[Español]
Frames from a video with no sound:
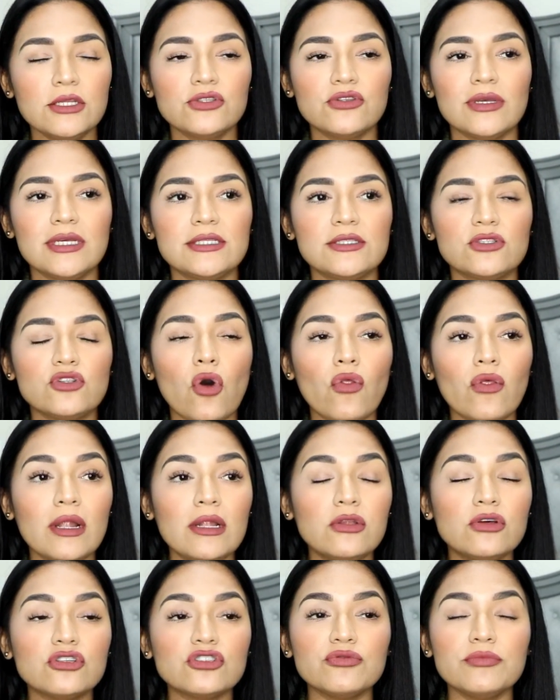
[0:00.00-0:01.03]
Entonces, todo
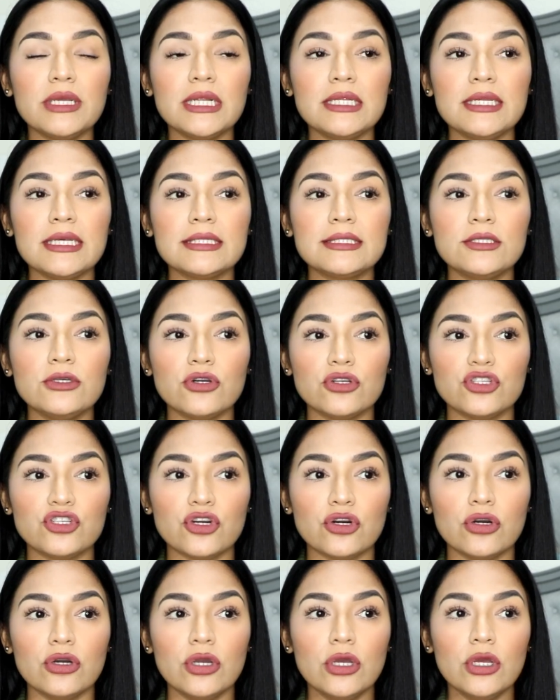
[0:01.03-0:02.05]
el
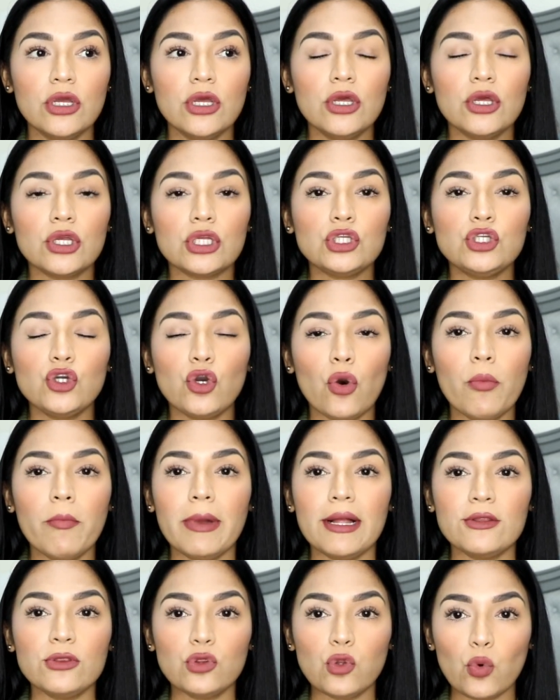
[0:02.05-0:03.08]
2018 yo
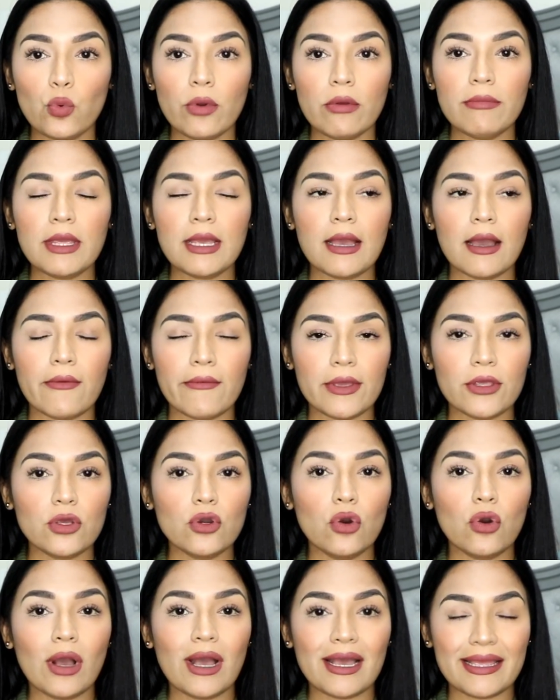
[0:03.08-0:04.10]
mantuve mi
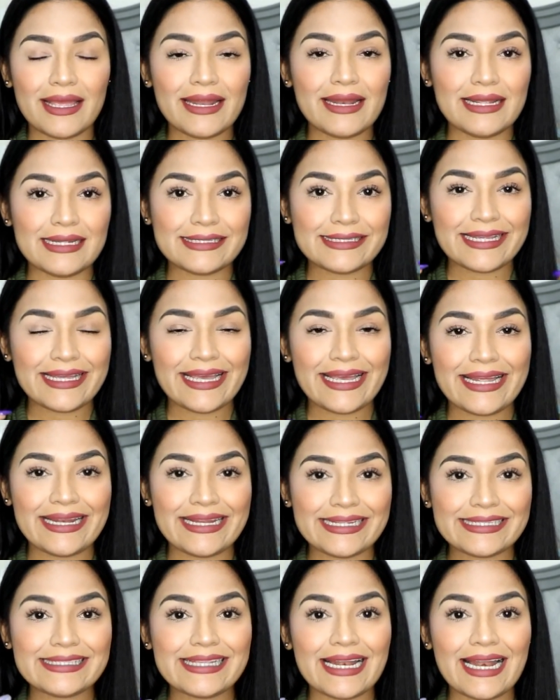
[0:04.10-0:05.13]
cabello en ese, en
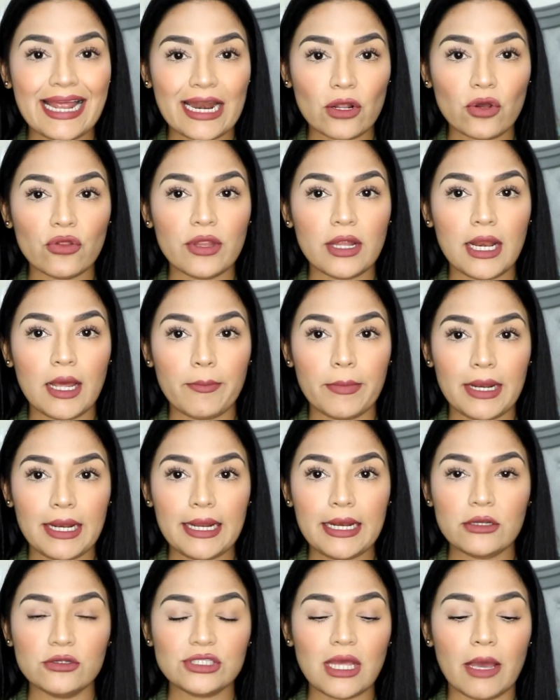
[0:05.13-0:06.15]
ese largo de la
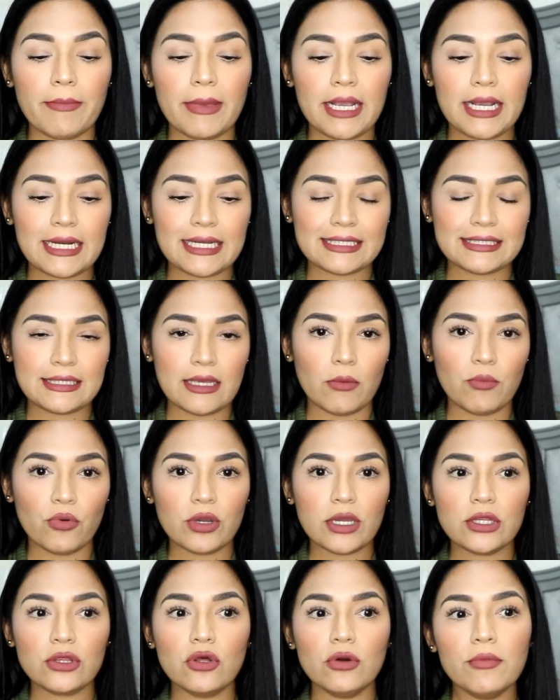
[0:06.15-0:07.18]
melena, o sea, me crecía un
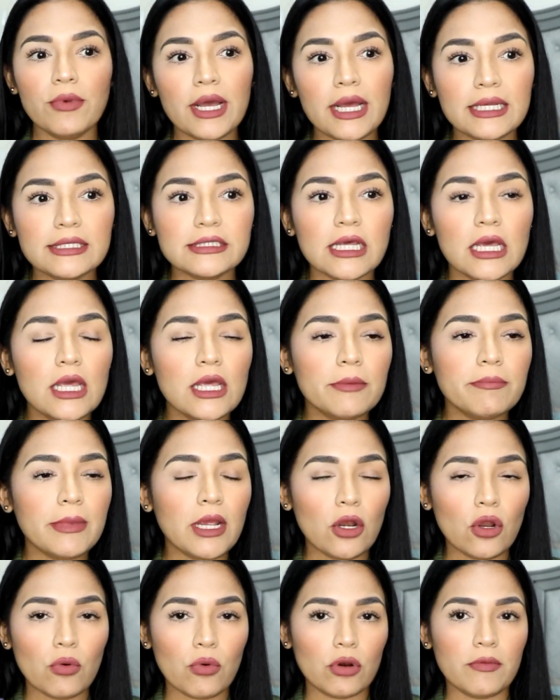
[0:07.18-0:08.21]
poquito más,
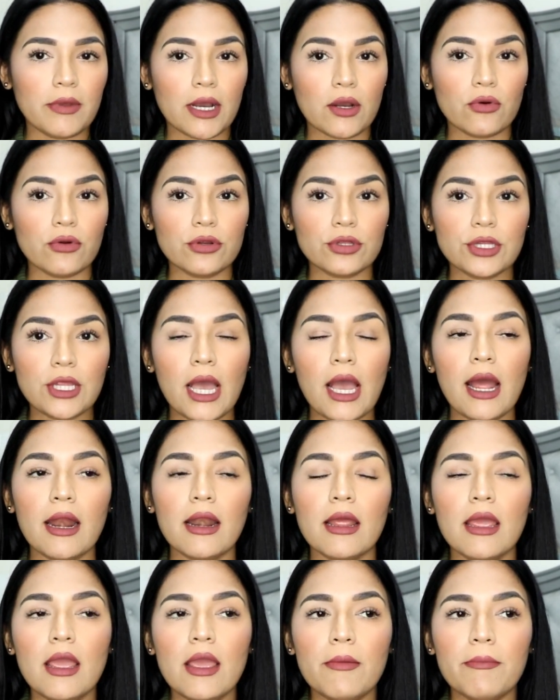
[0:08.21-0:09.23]
me lo volví a
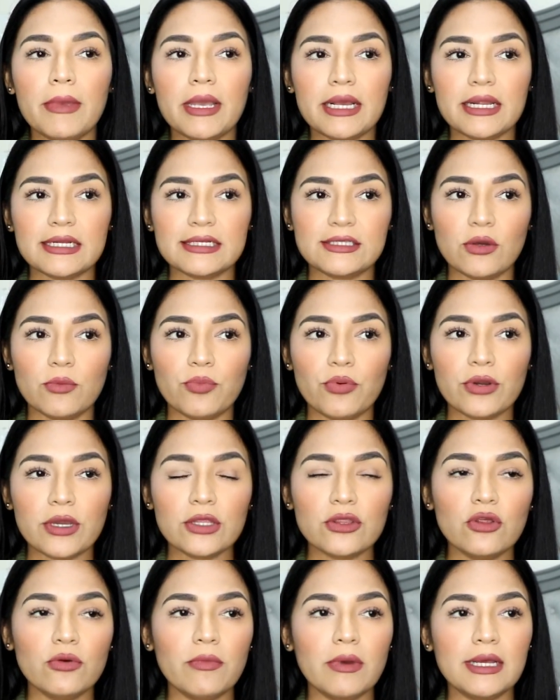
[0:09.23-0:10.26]
cortar, me crecía un
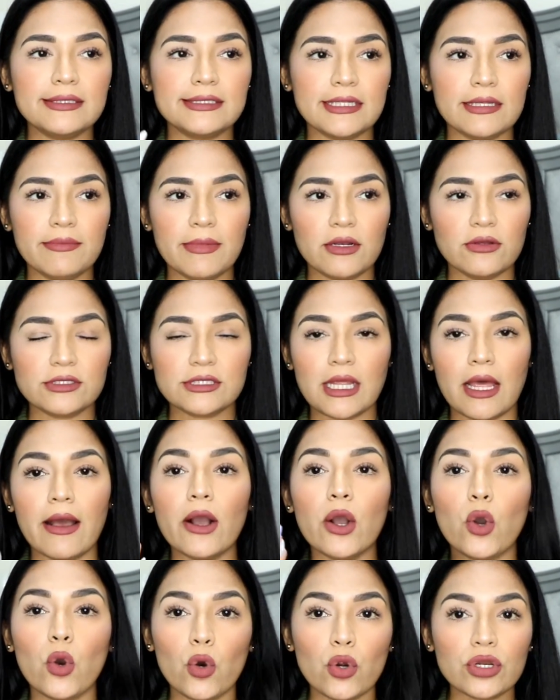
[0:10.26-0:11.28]
poquito más y me lo
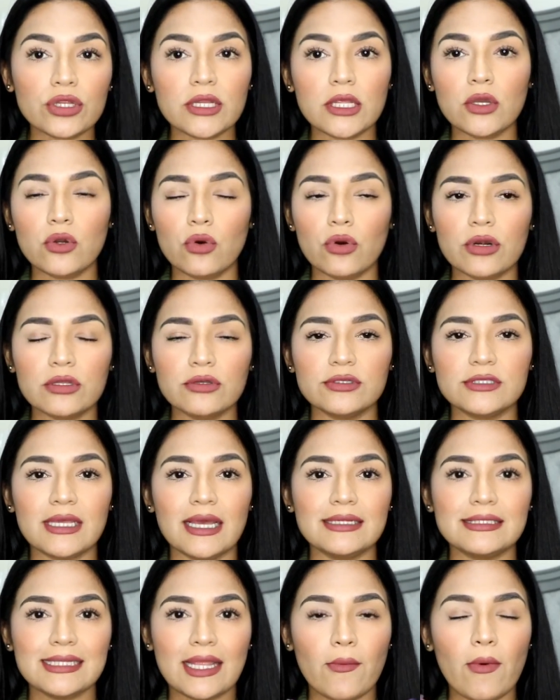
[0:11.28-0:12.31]
estaba corto y corto, o
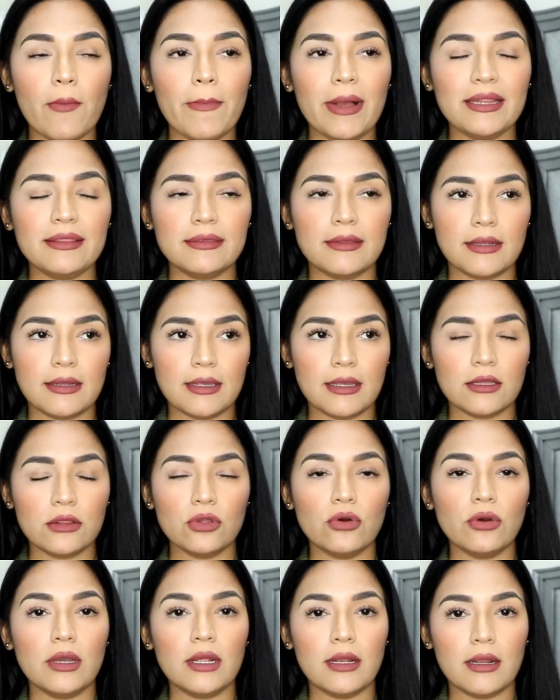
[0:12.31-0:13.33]
sea, estaba
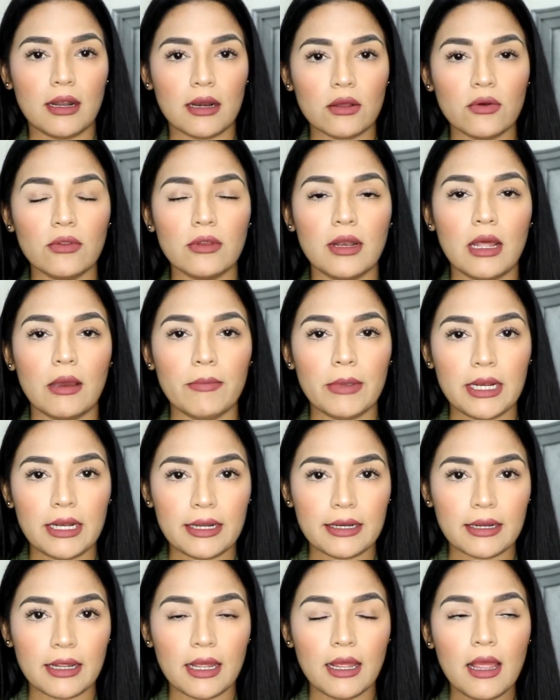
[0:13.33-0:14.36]
manteniendo el largo de la
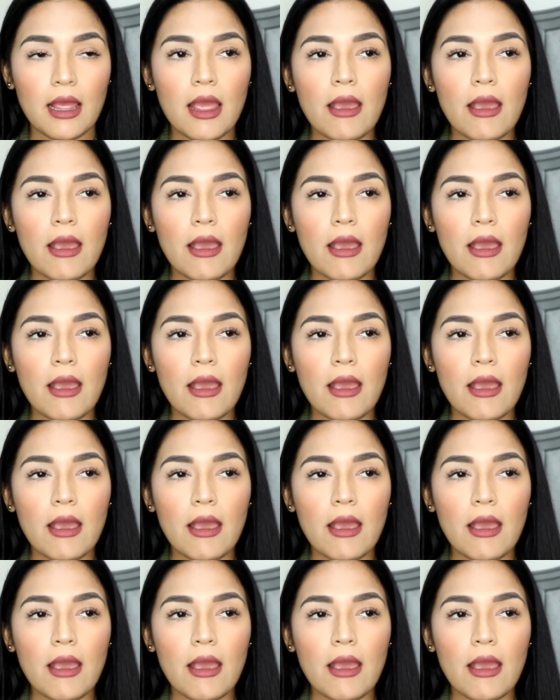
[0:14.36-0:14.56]
melena.